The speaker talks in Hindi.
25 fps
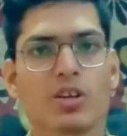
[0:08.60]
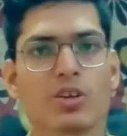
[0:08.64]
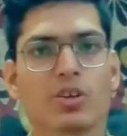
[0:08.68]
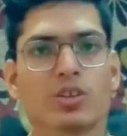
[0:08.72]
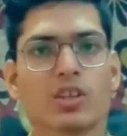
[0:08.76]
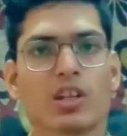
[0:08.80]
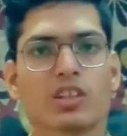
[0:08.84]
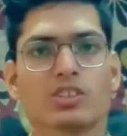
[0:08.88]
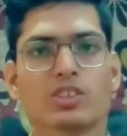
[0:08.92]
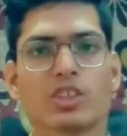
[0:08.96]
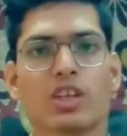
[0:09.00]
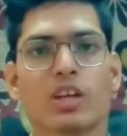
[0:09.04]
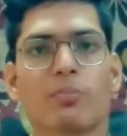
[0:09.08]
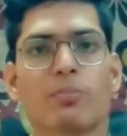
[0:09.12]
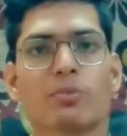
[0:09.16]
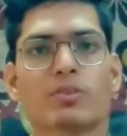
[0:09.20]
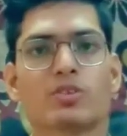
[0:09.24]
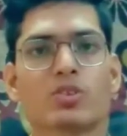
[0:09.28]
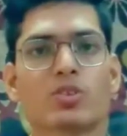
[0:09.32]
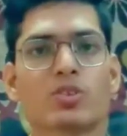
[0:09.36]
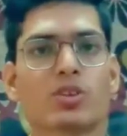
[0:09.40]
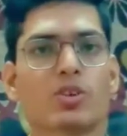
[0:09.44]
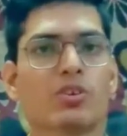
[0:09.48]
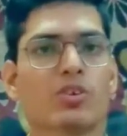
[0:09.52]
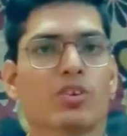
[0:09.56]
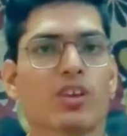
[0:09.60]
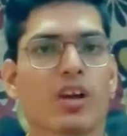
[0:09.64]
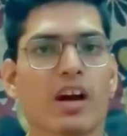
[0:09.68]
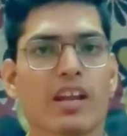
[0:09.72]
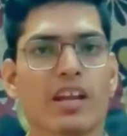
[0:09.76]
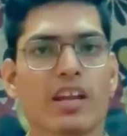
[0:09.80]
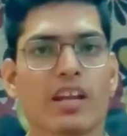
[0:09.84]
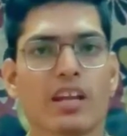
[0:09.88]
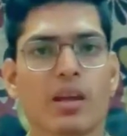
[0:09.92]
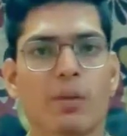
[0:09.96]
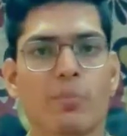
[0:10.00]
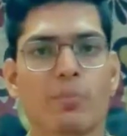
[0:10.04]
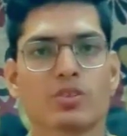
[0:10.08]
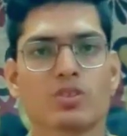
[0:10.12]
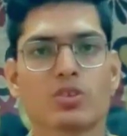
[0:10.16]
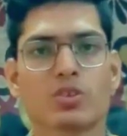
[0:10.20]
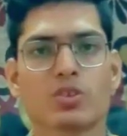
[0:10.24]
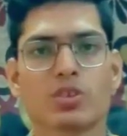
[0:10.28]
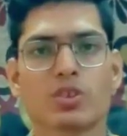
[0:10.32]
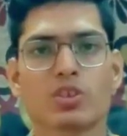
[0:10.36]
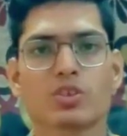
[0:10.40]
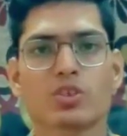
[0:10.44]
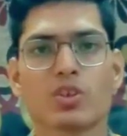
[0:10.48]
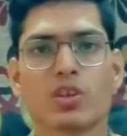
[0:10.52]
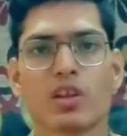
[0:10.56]
टोटल छः एपिसोड हैं और हर एक
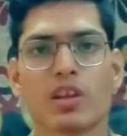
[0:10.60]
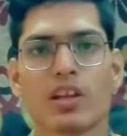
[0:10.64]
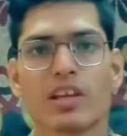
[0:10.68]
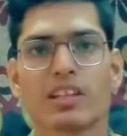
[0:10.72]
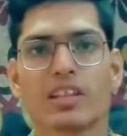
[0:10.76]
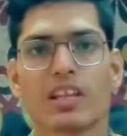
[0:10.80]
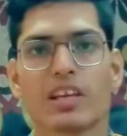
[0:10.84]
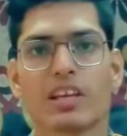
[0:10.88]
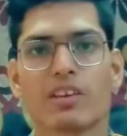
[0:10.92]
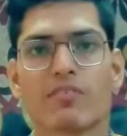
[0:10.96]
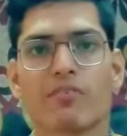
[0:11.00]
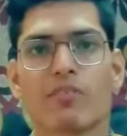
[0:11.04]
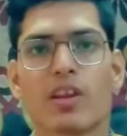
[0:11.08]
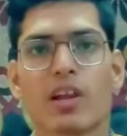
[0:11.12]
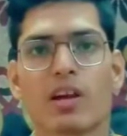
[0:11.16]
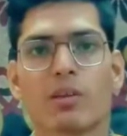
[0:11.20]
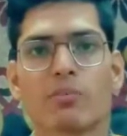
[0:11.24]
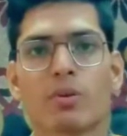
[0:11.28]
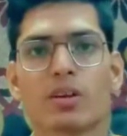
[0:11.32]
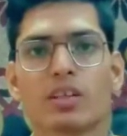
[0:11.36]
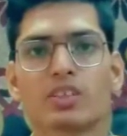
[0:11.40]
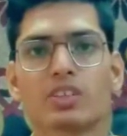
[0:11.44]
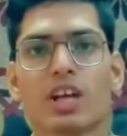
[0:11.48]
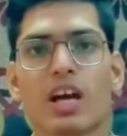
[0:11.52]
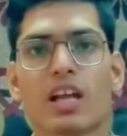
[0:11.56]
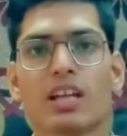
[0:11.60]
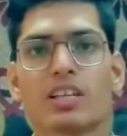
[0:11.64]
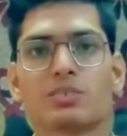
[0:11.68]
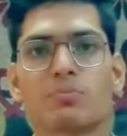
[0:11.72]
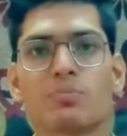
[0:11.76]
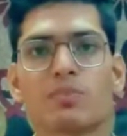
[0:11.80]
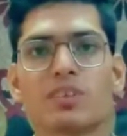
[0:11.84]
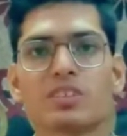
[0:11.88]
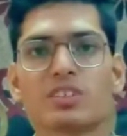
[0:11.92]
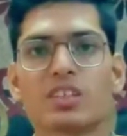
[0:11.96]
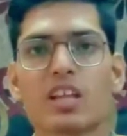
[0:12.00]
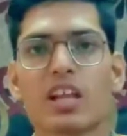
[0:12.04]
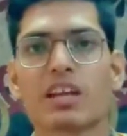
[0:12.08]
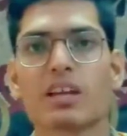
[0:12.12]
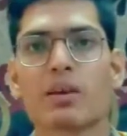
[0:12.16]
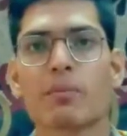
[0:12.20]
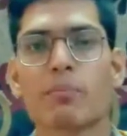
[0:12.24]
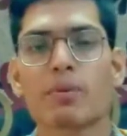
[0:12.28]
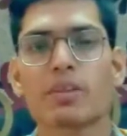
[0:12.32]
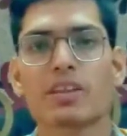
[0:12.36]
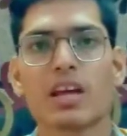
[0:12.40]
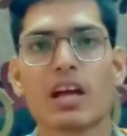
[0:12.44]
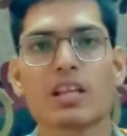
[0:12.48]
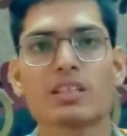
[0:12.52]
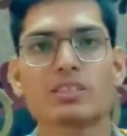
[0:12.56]
एपिसोड की जो लेंथ है कि वो लगभग 40 मिनट से लेकर
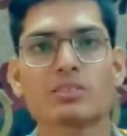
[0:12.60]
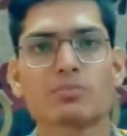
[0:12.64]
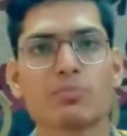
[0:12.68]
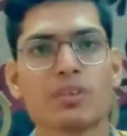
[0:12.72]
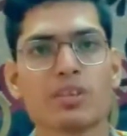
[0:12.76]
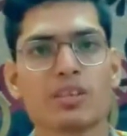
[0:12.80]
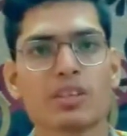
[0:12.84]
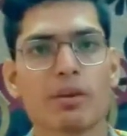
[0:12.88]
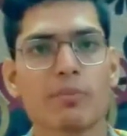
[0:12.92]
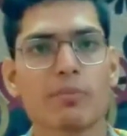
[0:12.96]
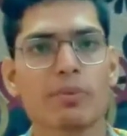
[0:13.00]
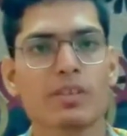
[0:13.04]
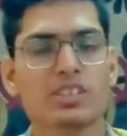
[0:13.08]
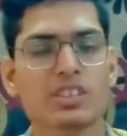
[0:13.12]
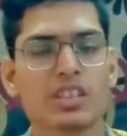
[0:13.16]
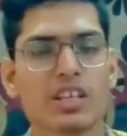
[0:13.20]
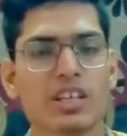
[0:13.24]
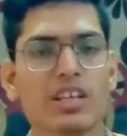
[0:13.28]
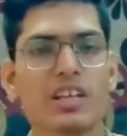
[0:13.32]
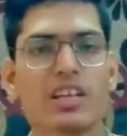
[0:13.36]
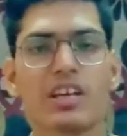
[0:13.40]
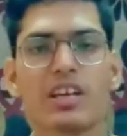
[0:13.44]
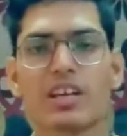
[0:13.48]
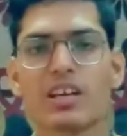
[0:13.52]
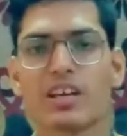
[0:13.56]
45 मिनट के बीच की